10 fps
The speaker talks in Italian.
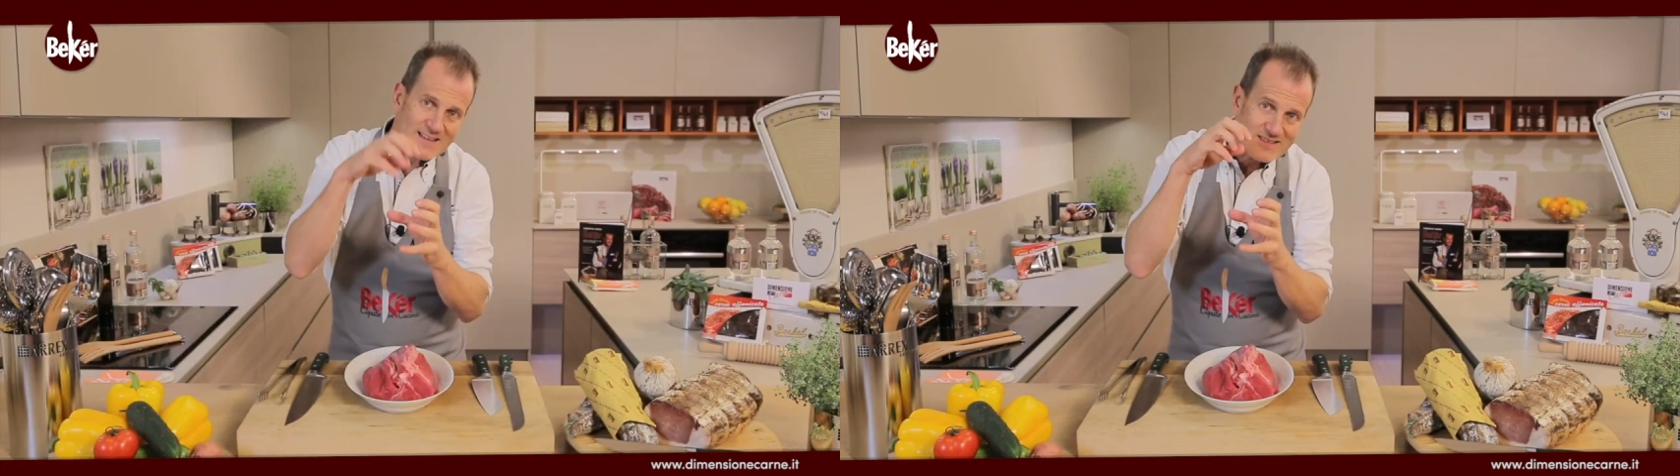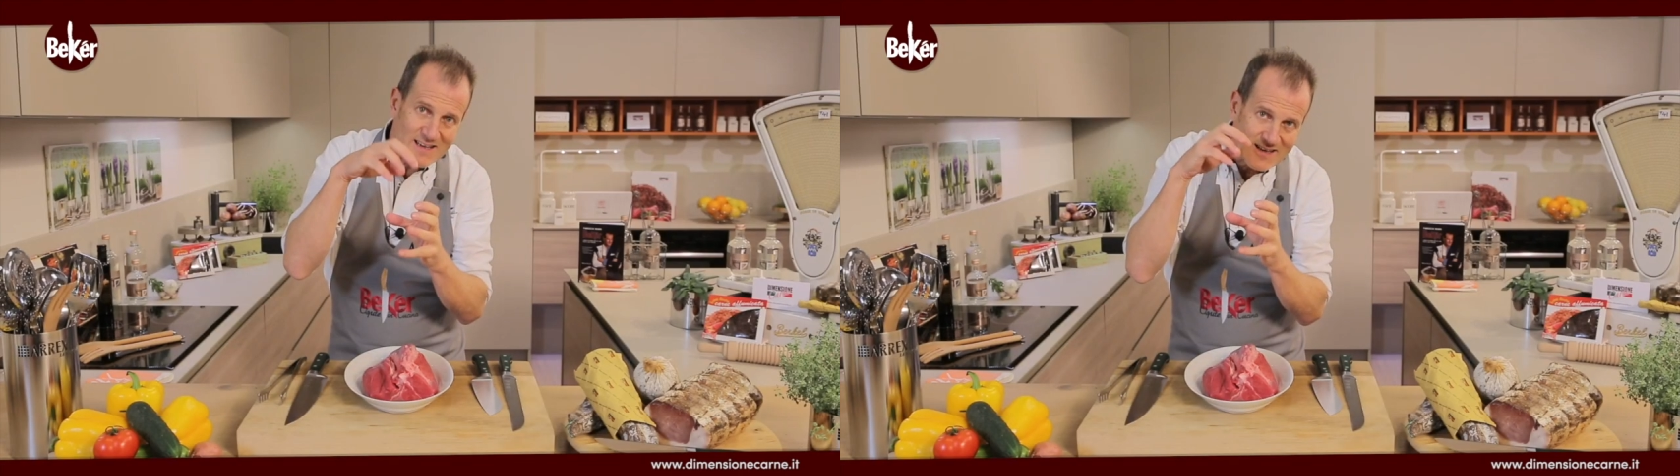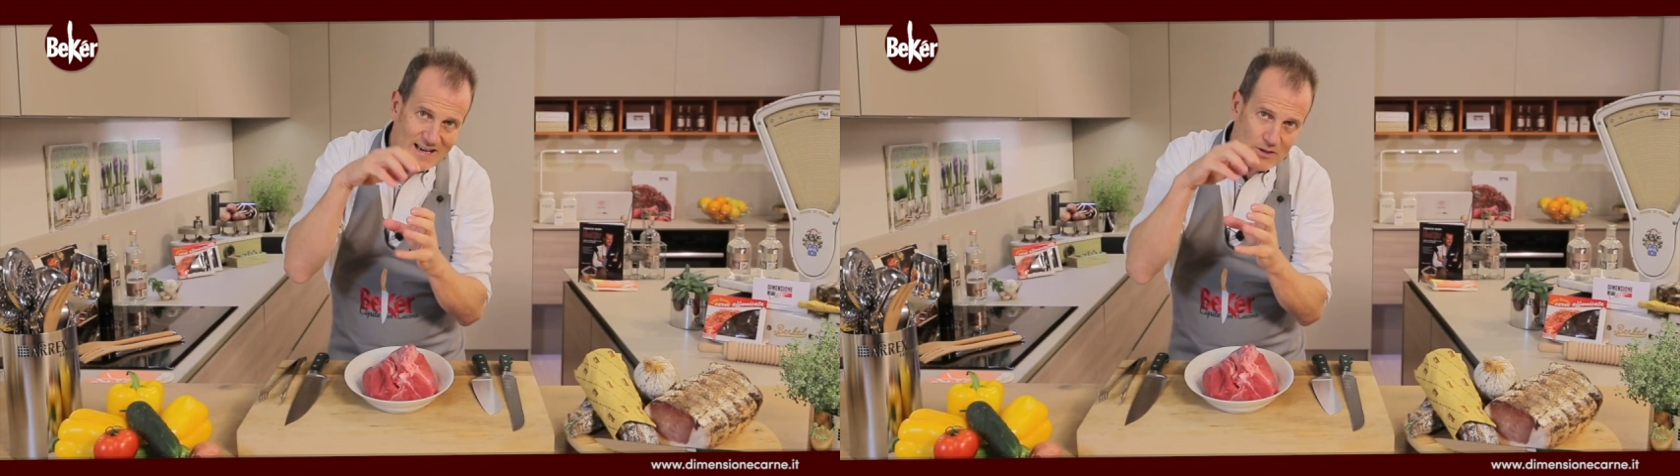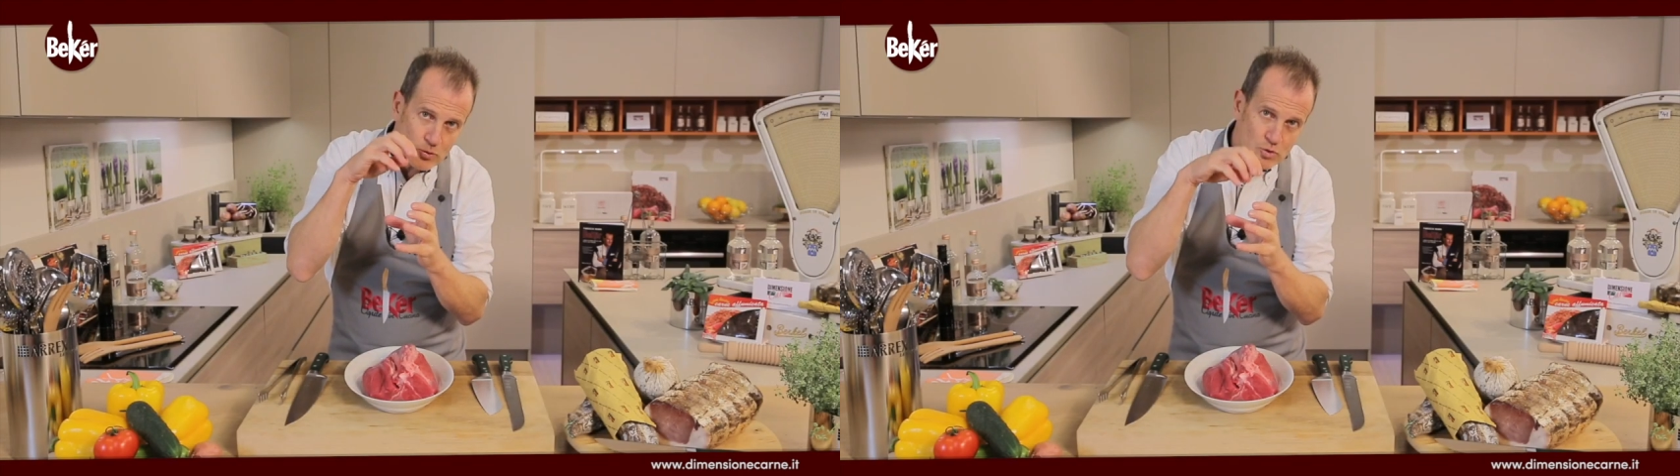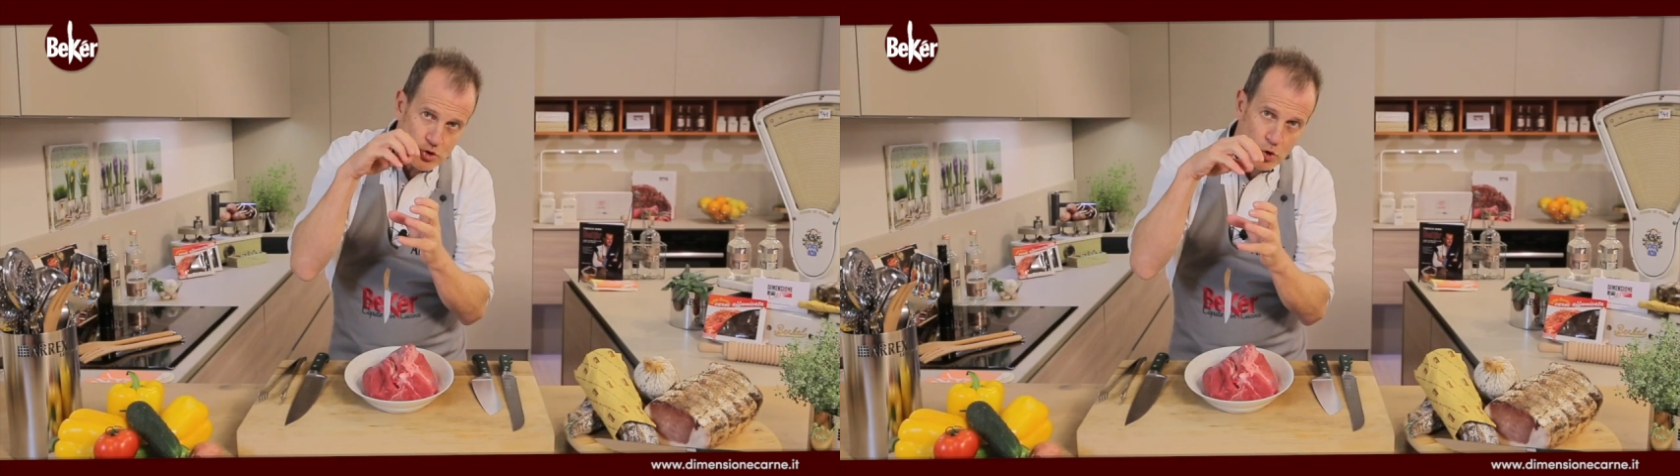
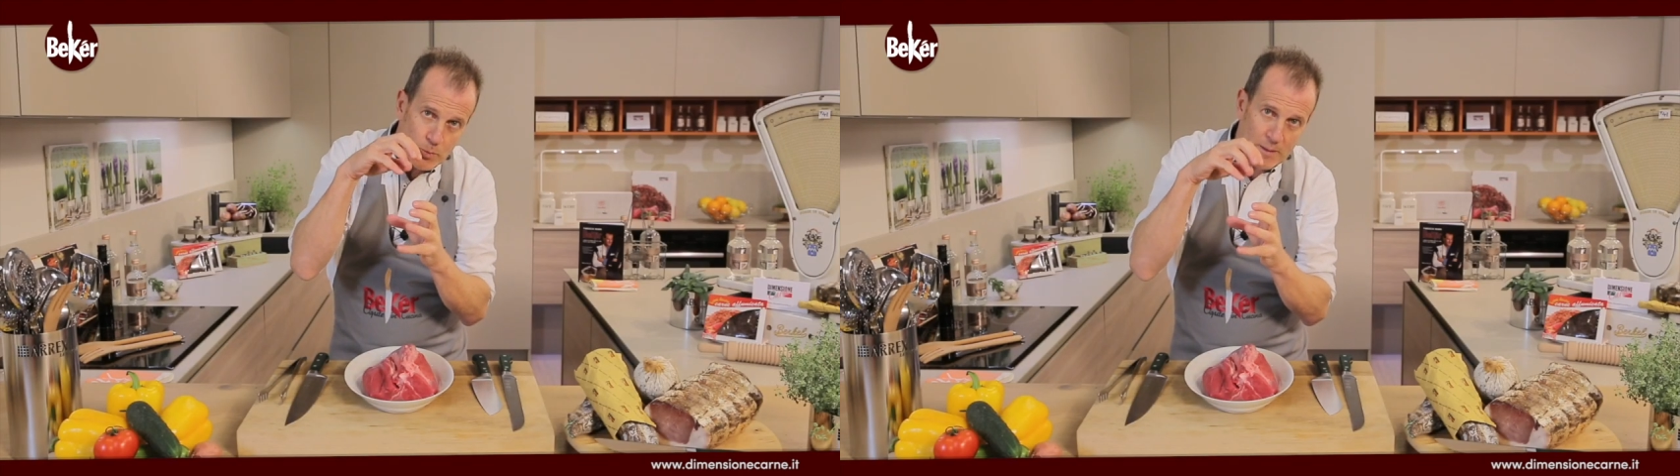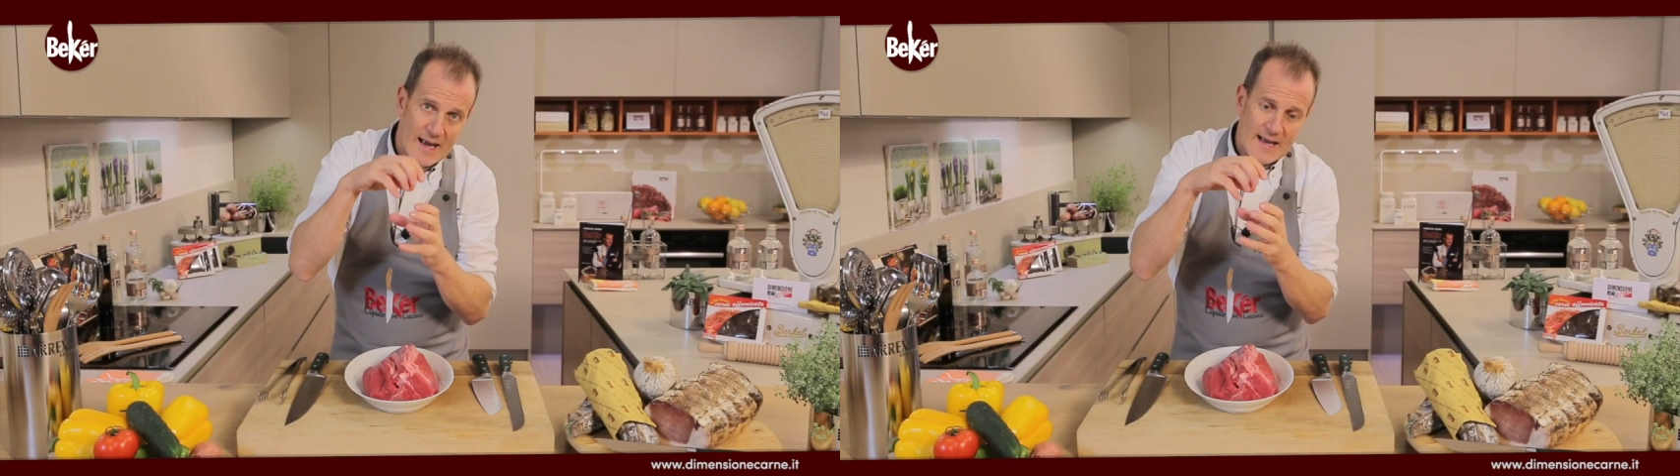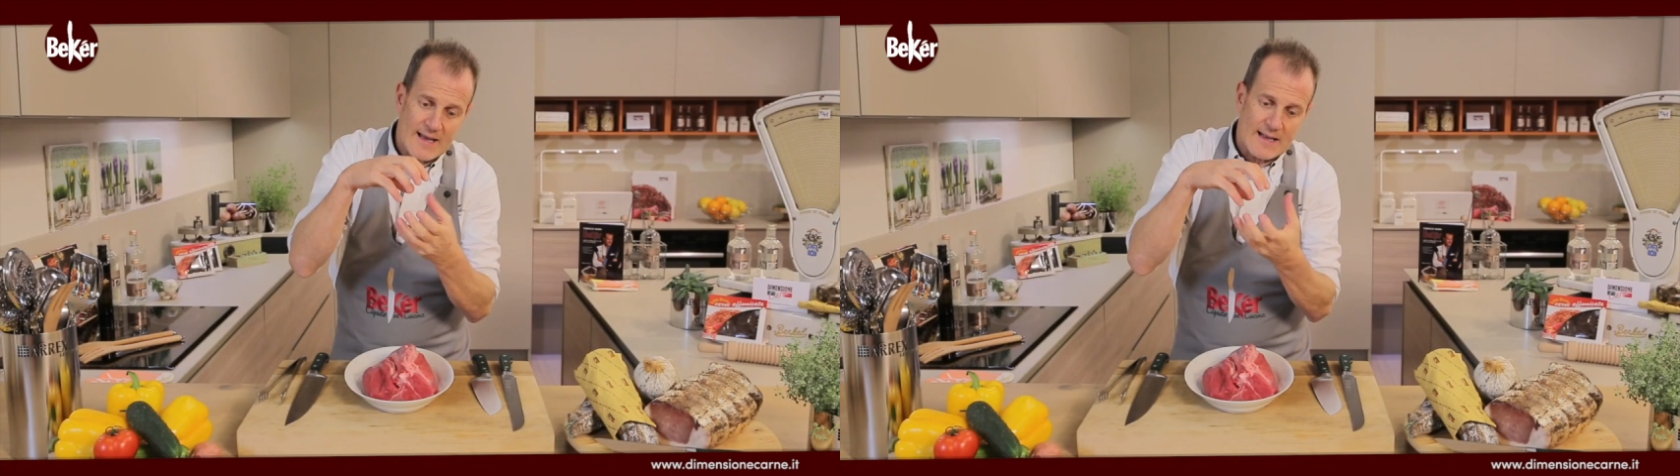attaccato sopra